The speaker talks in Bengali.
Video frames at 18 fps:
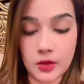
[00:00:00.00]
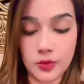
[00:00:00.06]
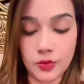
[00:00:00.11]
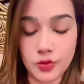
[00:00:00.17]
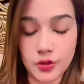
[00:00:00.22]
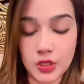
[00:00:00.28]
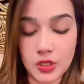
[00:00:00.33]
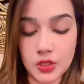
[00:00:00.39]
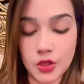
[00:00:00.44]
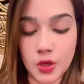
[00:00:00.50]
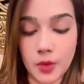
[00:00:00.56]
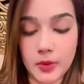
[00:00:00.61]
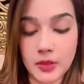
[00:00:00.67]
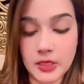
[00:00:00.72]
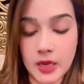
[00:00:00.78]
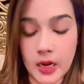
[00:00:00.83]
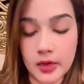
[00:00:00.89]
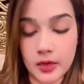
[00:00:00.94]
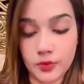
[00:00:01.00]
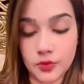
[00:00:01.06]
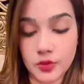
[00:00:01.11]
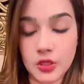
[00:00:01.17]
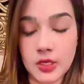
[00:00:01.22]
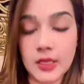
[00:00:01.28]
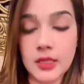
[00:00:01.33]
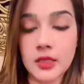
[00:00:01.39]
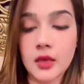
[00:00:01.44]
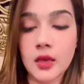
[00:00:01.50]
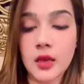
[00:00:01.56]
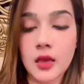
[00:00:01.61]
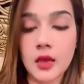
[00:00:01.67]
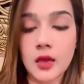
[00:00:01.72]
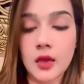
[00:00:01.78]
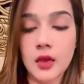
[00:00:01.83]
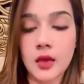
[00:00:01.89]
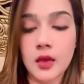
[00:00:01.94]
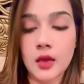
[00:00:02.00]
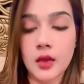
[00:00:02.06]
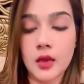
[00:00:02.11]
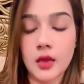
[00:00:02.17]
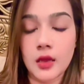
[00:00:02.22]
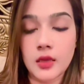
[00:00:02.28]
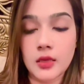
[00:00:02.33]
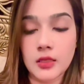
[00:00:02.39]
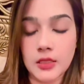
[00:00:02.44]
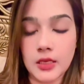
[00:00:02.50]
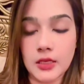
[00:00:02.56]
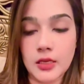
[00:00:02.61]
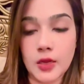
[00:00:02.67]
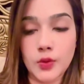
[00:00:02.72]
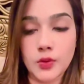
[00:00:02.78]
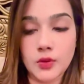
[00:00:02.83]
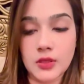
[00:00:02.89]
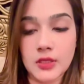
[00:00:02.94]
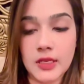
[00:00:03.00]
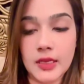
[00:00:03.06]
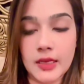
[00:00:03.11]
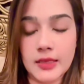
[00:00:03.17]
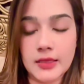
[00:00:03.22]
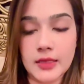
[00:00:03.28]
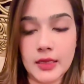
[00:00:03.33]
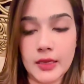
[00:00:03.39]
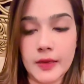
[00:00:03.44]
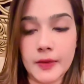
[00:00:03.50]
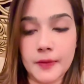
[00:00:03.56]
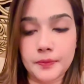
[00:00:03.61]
উচিত সবার জানা উচিত সেটা হচ্ছে যে